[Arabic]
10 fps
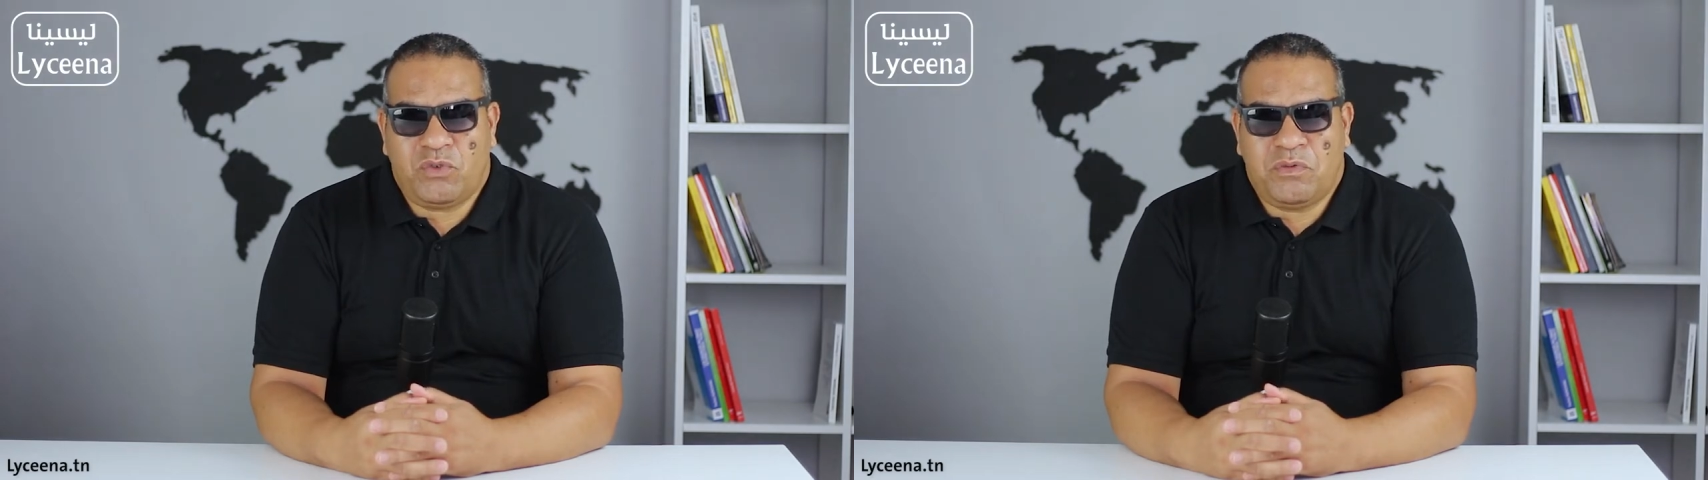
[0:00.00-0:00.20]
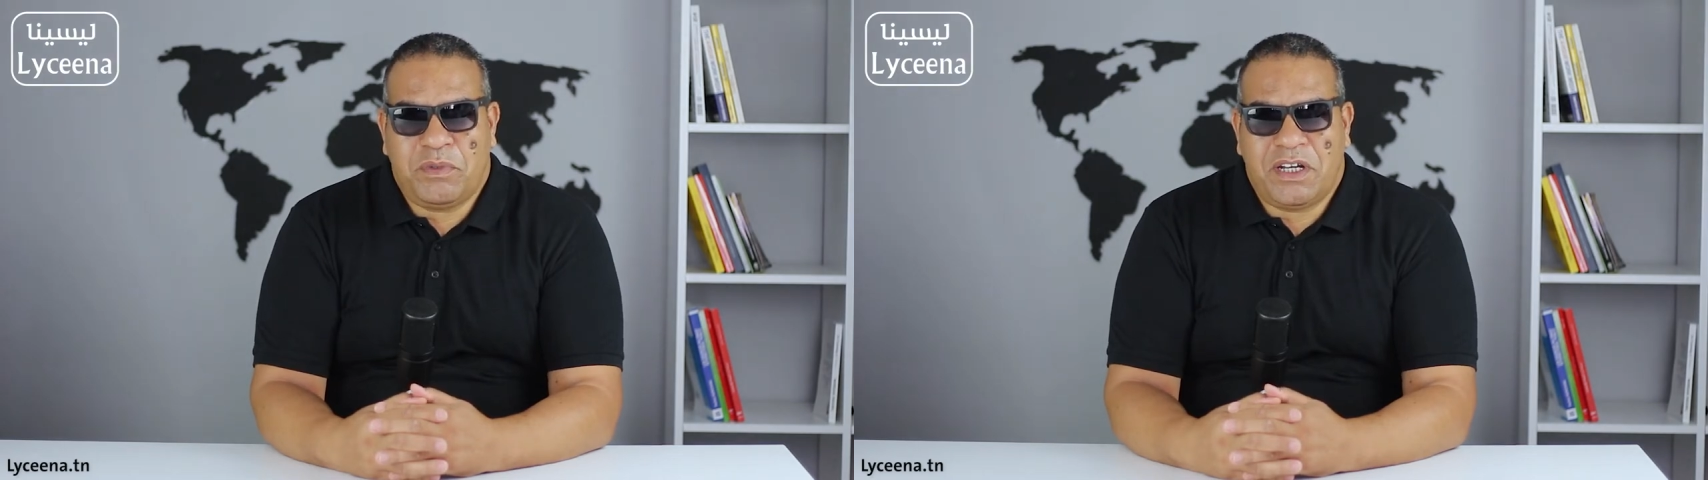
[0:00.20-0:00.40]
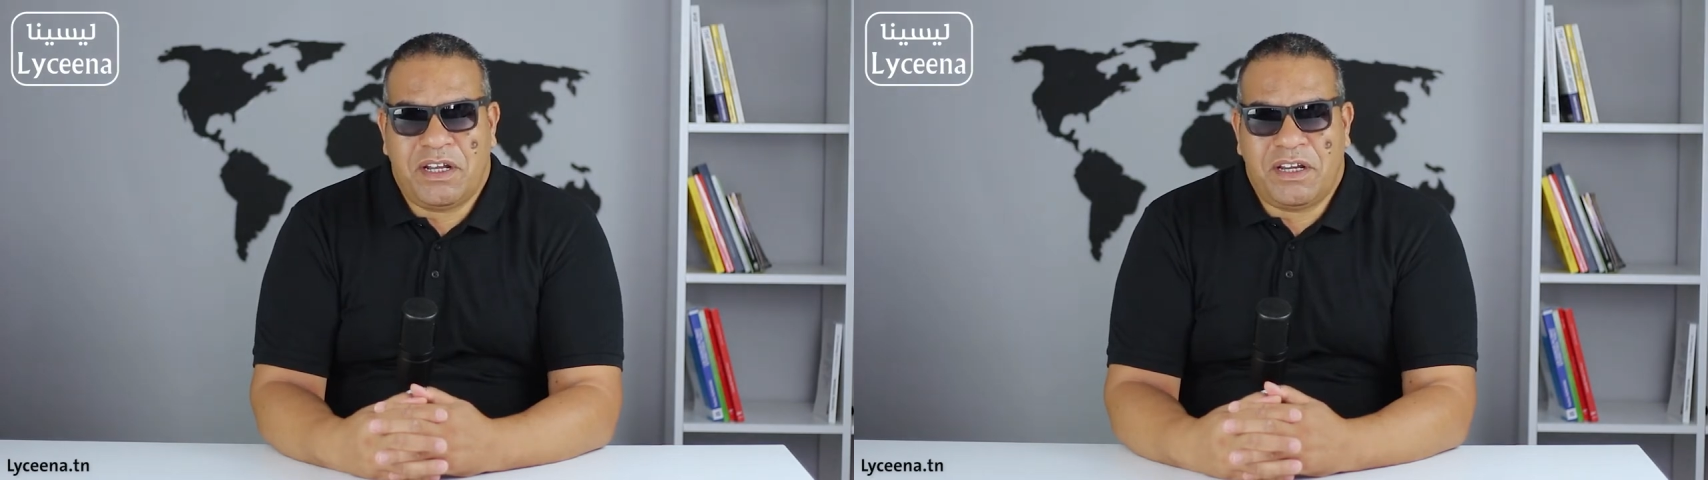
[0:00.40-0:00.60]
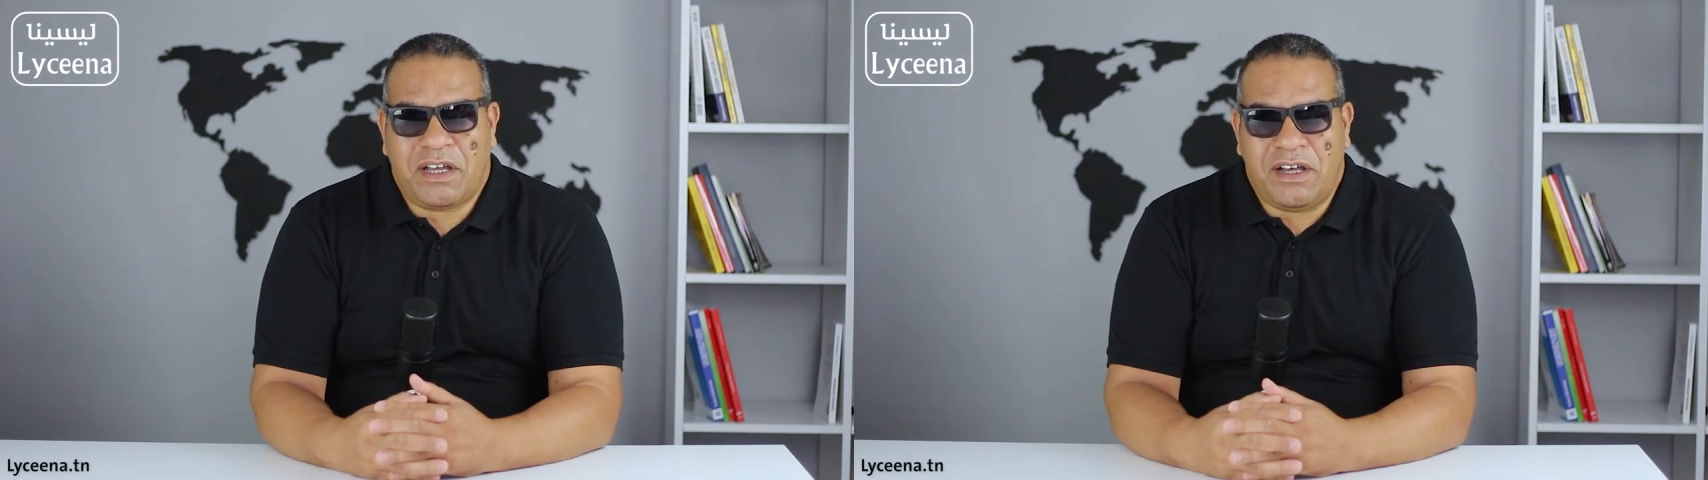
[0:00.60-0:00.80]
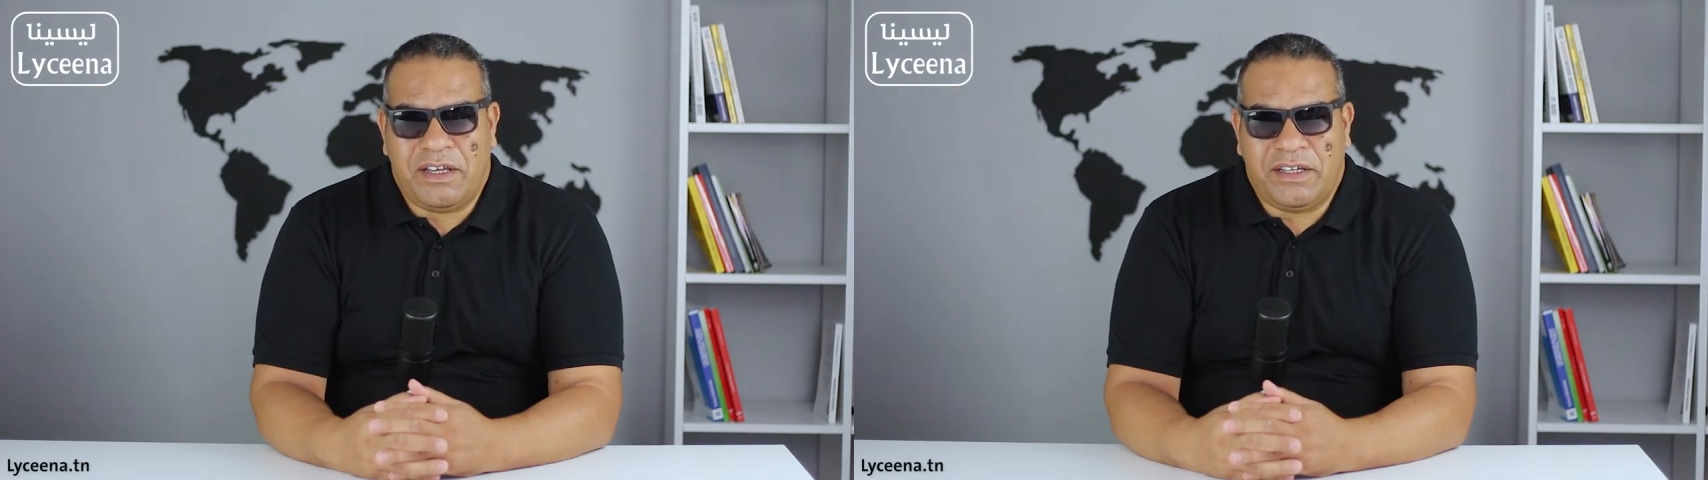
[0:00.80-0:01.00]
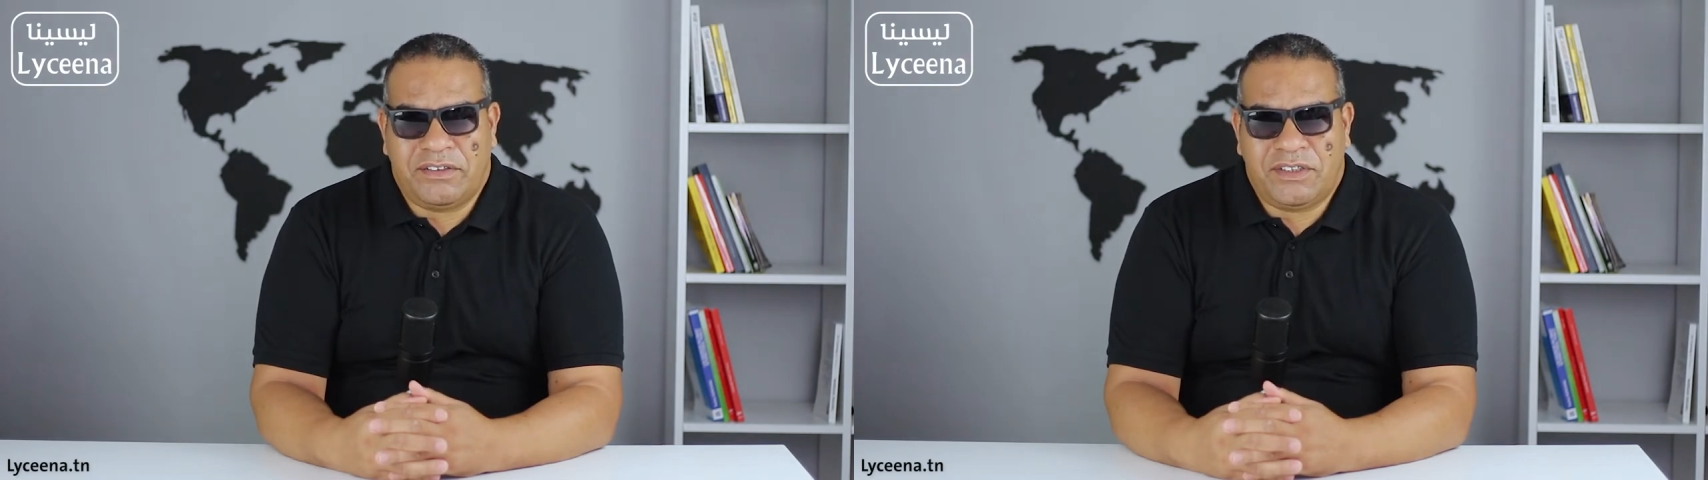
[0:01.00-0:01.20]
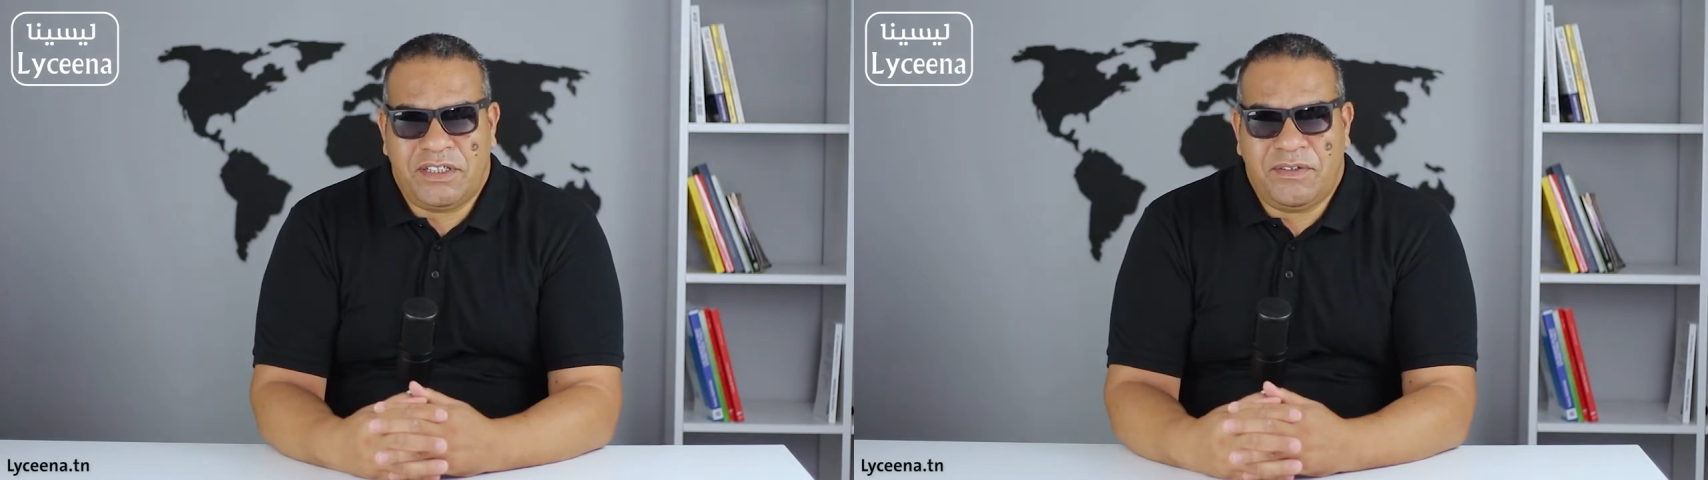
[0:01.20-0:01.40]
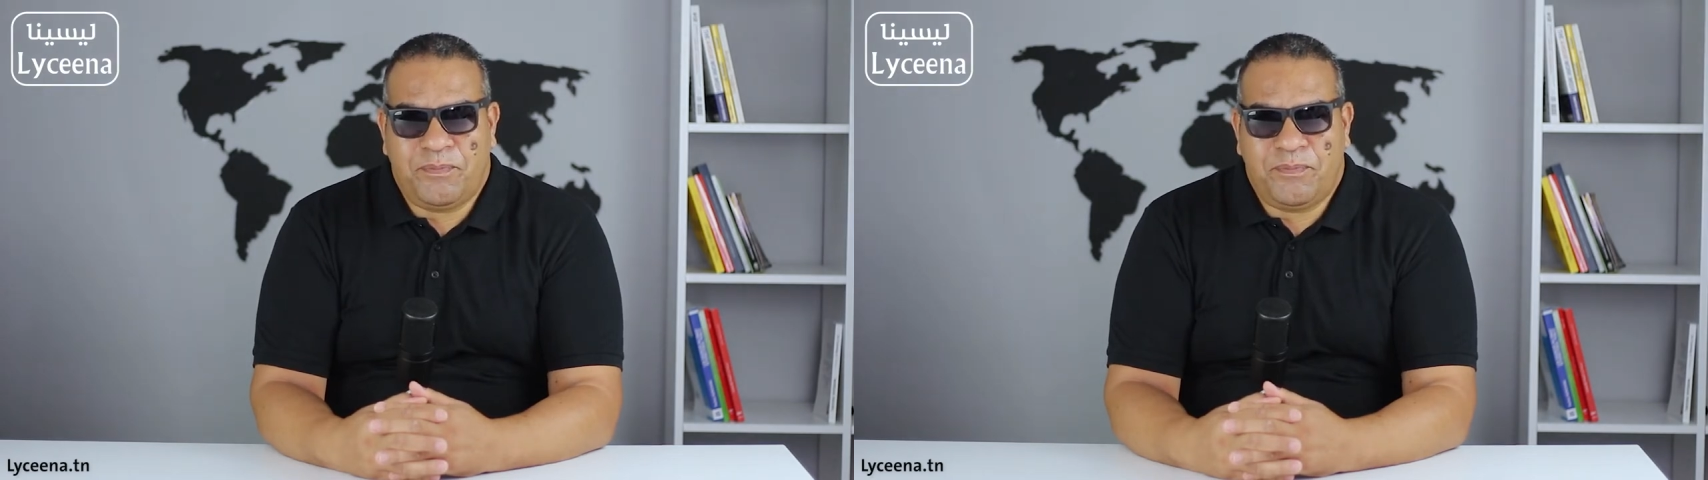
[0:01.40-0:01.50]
من اللقاءات